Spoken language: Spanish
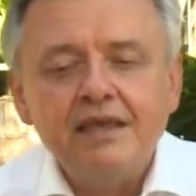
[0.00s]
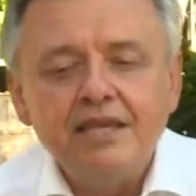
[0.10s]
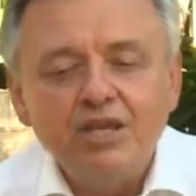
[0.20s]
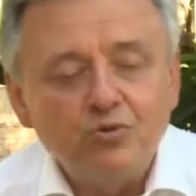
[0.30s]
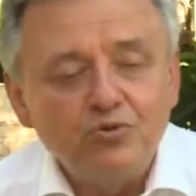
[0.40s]

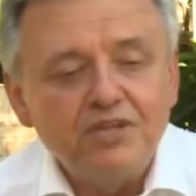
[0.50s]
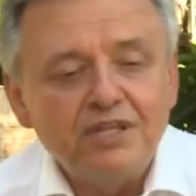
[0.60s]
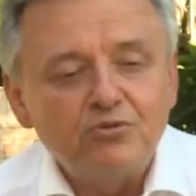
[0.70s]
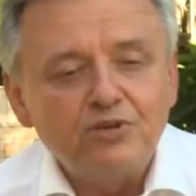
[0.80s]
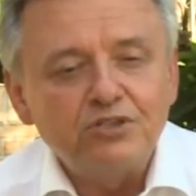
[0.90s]

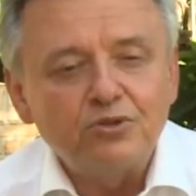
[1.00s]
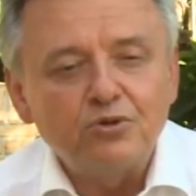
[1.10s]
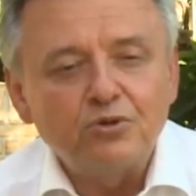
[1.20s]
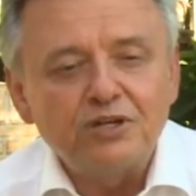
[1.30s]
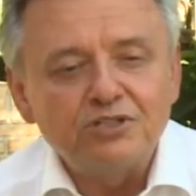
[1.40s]
inunda nuestro
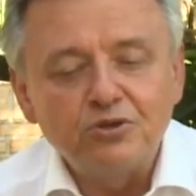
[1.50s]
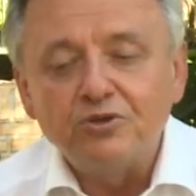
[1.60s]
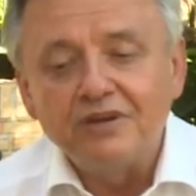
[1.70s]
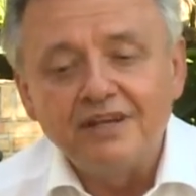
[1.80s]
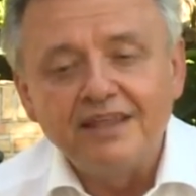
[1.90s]

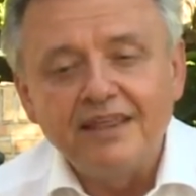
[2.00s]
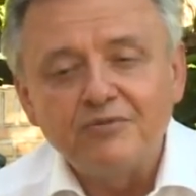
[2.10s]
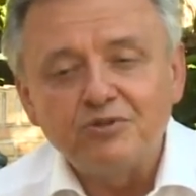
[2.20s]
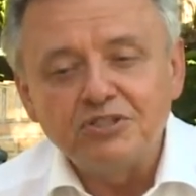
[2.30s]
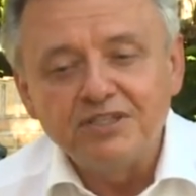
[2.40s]
corazón, le
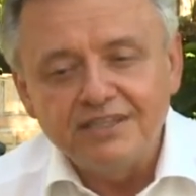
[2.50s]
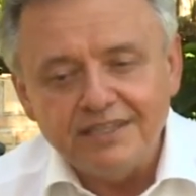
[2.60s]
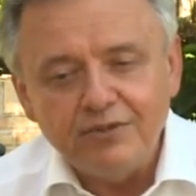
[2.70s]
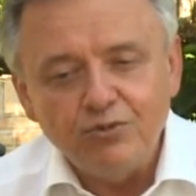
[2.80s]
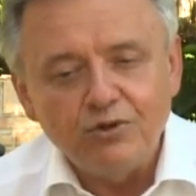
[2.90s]
damos
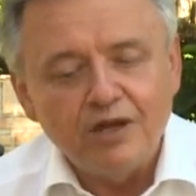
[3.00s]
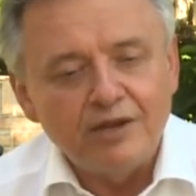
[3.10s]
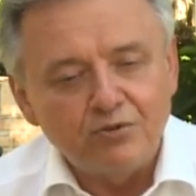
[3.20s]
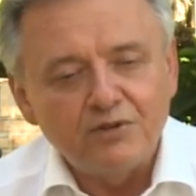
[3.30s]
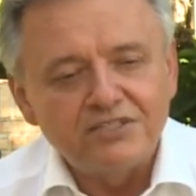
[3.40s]
sentido
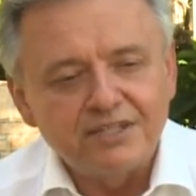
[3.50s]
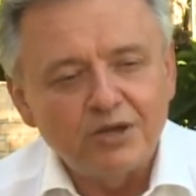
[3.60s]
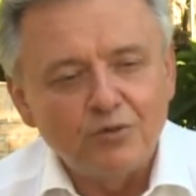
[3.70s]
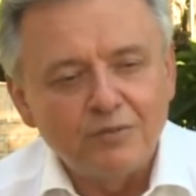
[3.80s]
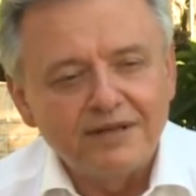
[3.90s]
a
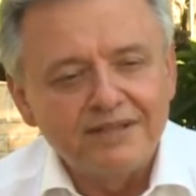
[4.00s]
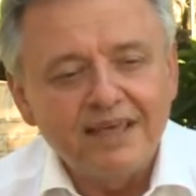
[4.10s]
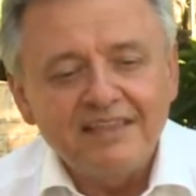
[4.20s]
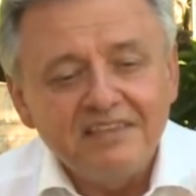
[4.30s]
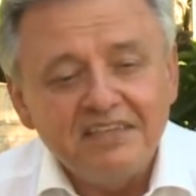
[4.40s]
nuestra
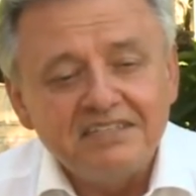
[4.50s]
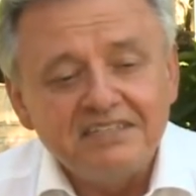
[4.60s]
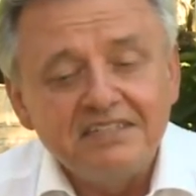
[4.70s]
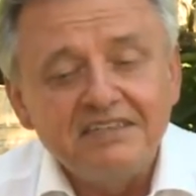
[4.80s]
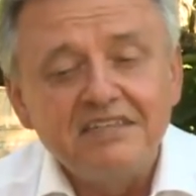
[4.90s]
humanidad y
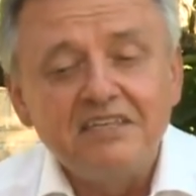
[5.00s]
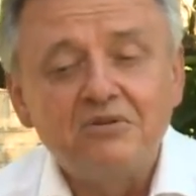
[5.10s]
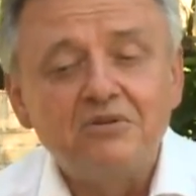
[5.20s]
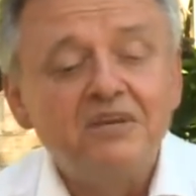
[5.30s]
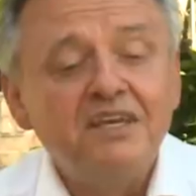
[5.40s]
ese
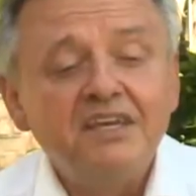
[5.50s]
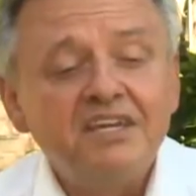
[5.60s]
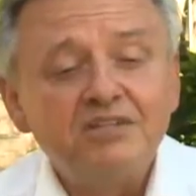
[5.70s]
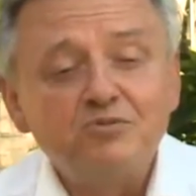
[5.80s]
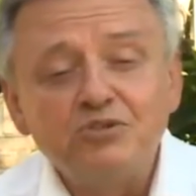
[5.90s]
sentido
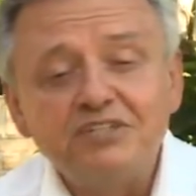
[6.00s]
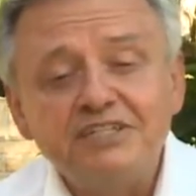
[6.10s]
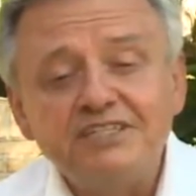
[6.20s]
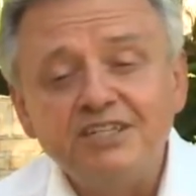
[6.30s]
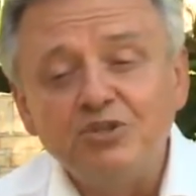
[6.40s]
es muy
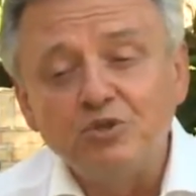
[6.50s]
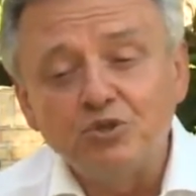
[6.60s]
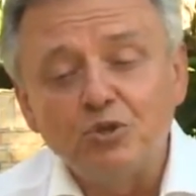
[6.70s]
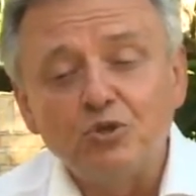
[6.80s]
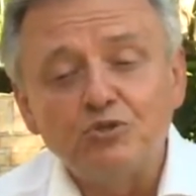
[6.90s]
sencillo,
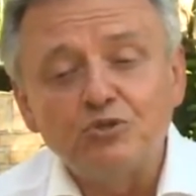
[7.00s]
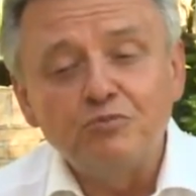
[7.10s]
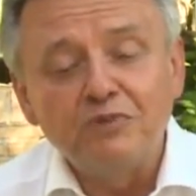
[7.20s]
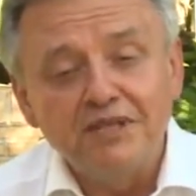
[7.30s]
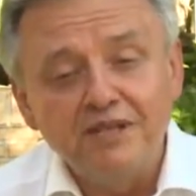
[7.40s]
todos
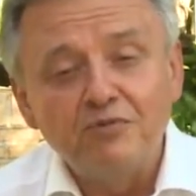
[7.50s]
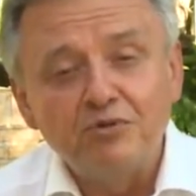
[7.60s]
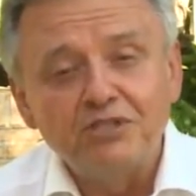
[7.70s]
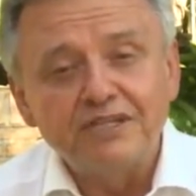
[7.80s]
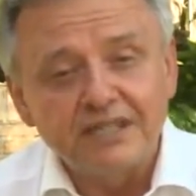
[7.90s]

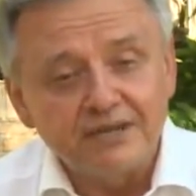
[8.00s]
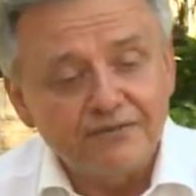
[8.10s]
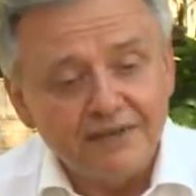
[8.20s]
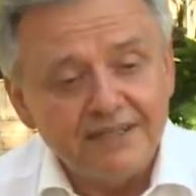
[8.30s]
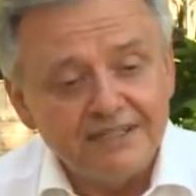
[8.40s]
vinimos a ser
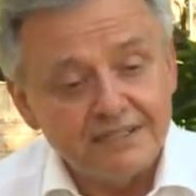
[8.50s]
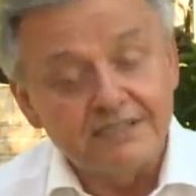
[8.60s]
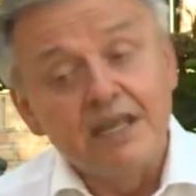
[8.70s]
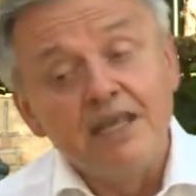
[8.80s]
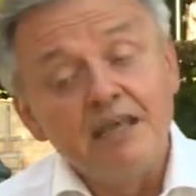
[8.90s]

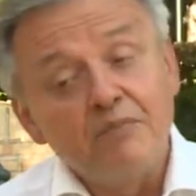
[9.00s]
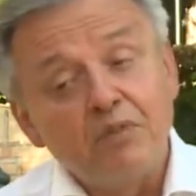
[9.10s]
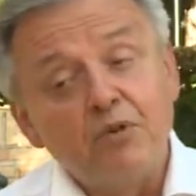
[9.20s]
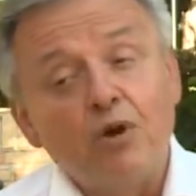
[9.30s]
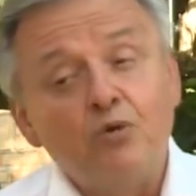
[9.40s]
felices,
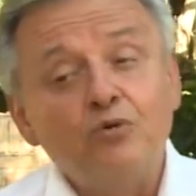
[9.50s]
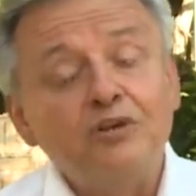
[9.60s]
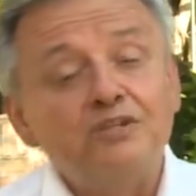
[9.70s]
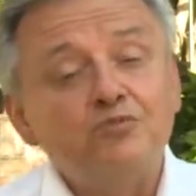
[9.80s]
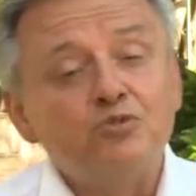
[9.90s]
pero
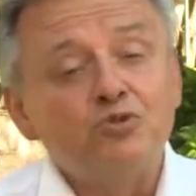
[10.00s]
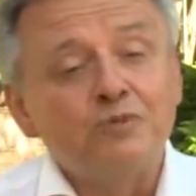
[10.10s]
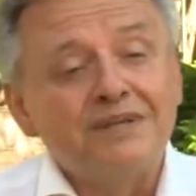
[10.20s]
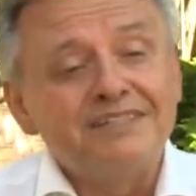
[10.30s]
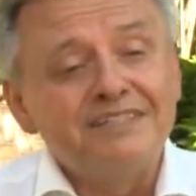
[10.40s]
aún es
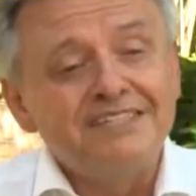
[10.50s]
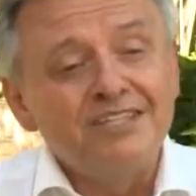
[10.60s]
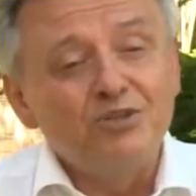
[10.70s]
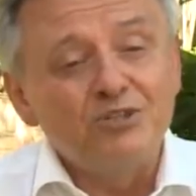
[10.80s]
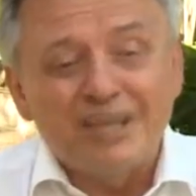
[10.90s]
mucho más
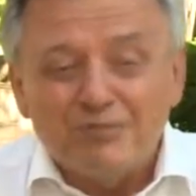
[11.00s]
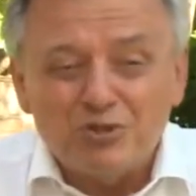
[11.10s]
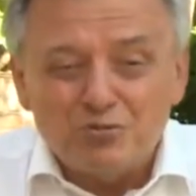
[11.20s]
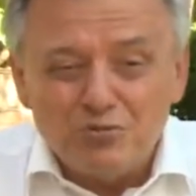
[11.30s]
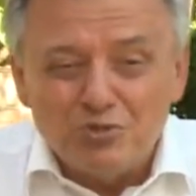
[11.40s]
sencillo,
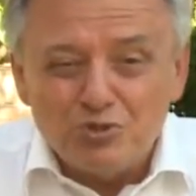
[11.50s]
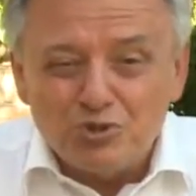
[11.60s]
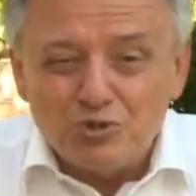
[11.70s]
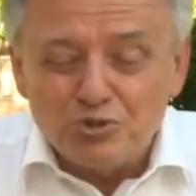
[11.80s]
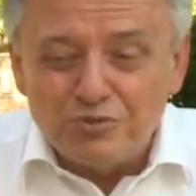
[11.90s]
estamos
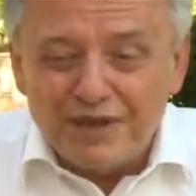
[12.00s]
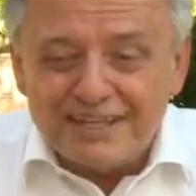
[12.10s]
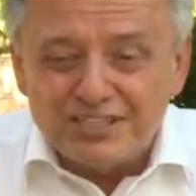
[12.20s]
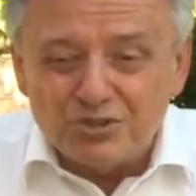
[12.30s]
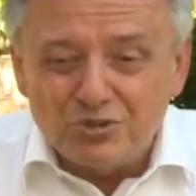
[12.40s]
mucho
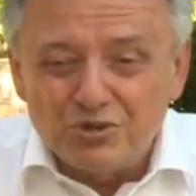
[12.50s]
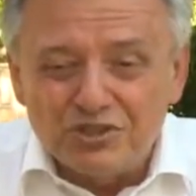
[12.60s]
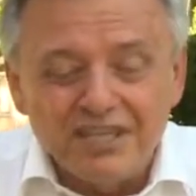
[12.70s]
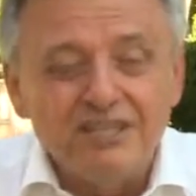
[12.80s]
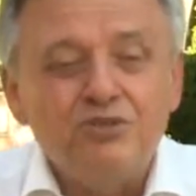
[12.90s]
más
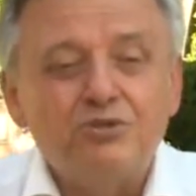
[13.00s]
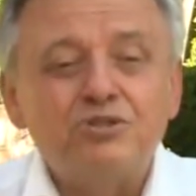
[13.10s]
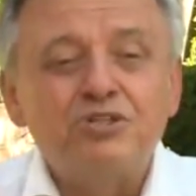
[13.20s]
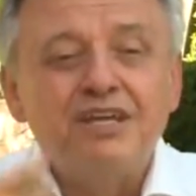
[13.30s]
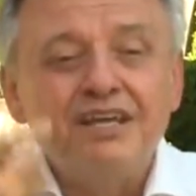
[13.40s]

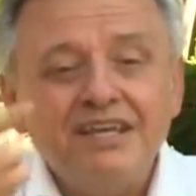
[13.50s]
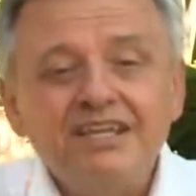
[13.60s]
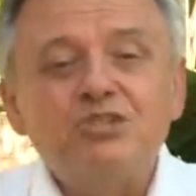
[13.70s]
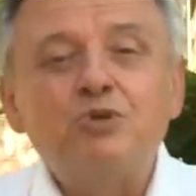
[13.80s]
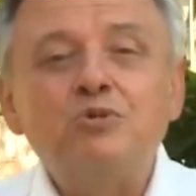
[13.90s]
contentos
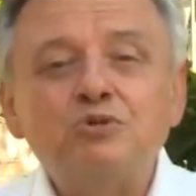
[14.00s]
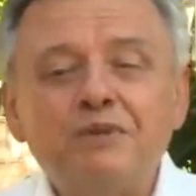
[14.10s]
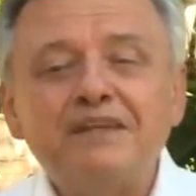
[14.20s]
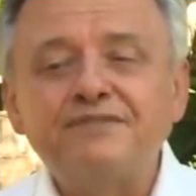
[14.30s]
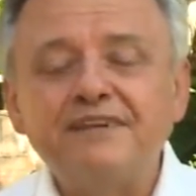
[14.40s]
y somos
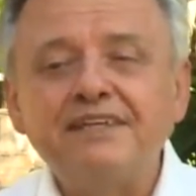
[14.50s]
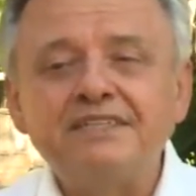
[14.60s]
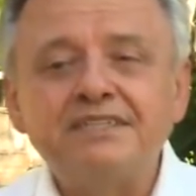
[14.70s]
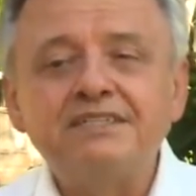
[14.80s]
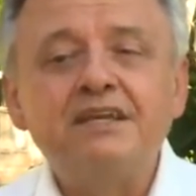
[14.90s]
más
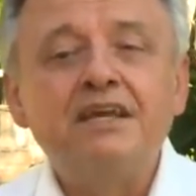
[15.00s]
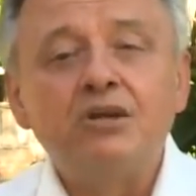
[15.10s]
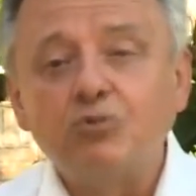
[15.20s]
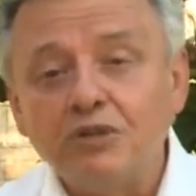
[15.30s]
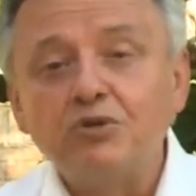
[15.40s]
felices
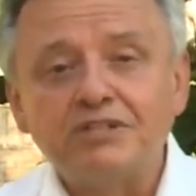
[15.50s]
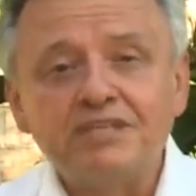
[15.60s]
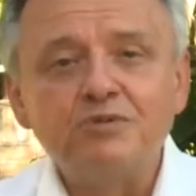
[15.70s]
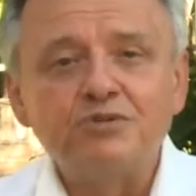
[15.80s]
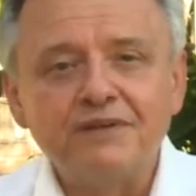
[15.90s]
cuando
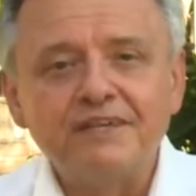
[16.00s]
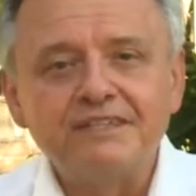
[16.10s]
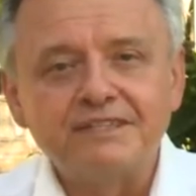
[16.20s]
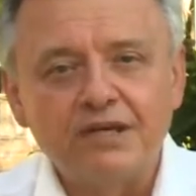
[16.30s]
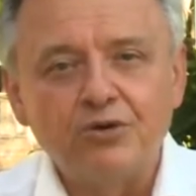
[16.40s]
hacemos
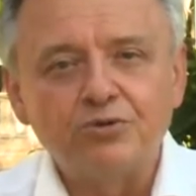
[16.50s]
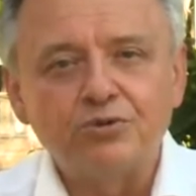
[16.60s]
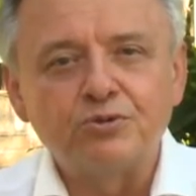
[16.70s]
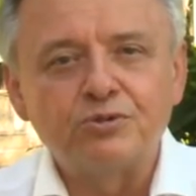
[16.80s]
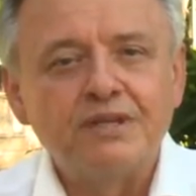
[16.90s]
felices a
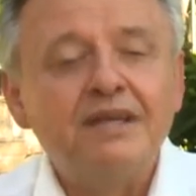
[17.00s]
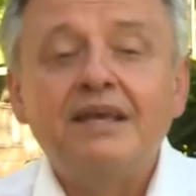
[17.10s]
otros.